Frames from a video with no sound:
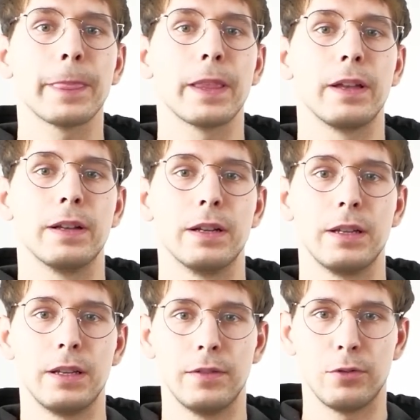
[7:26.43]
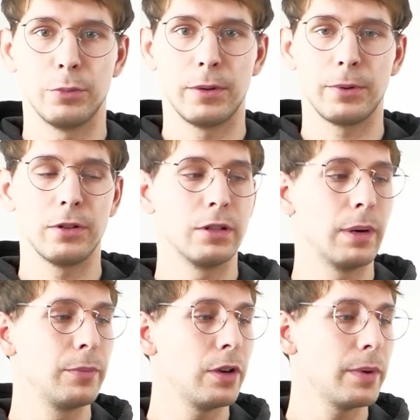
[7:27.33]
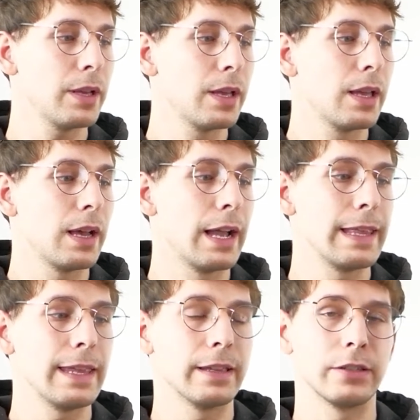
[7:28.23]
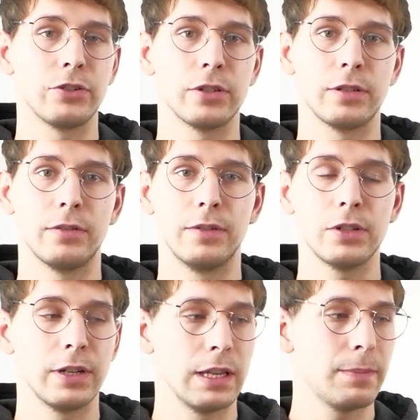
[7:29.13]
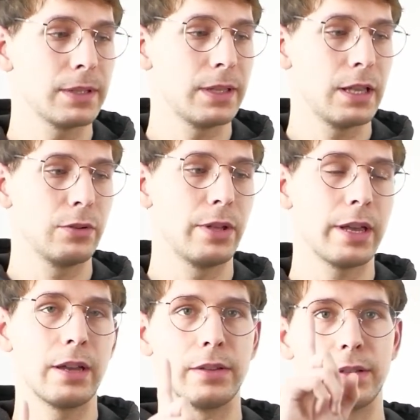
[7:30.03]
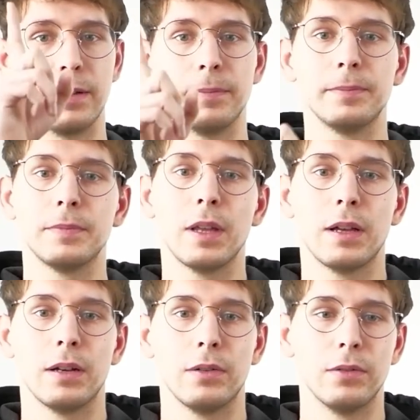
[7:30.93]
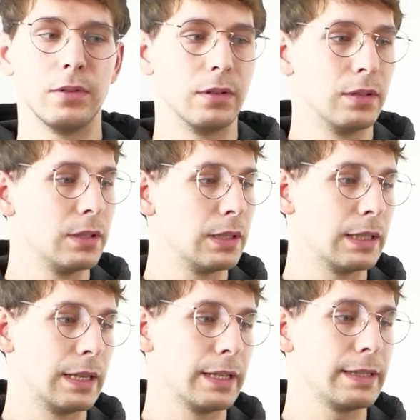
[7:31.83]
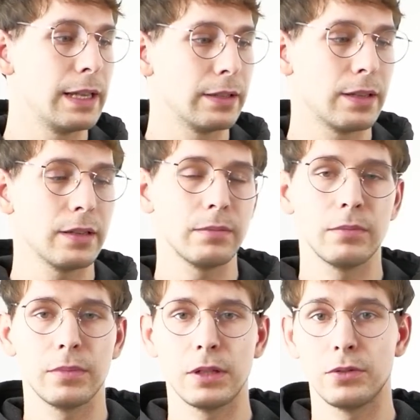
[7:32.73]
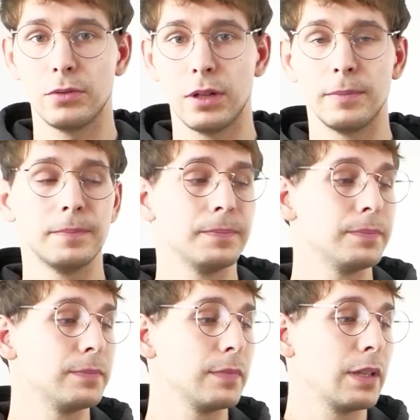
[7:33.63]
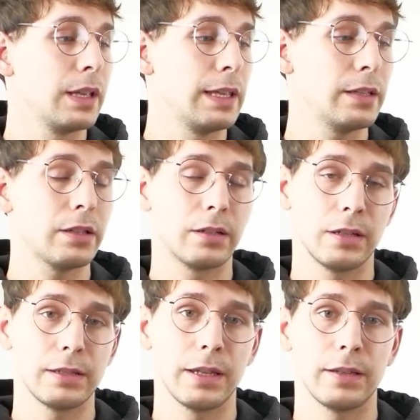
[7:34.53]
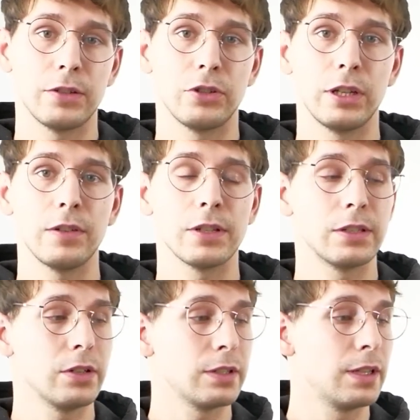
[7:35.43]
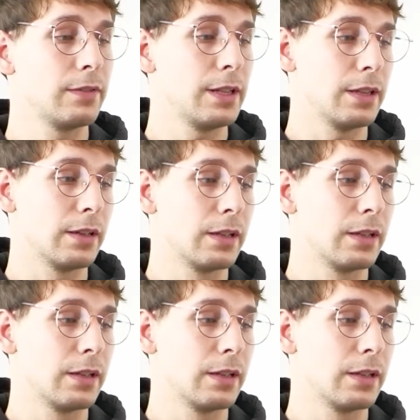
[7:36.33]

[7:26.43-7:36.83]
а, или в каком-то определенном объеме, они за счет своего движения постоянно ударяются о а, стенки сосуда, и так раз таки за счет этого создается давление.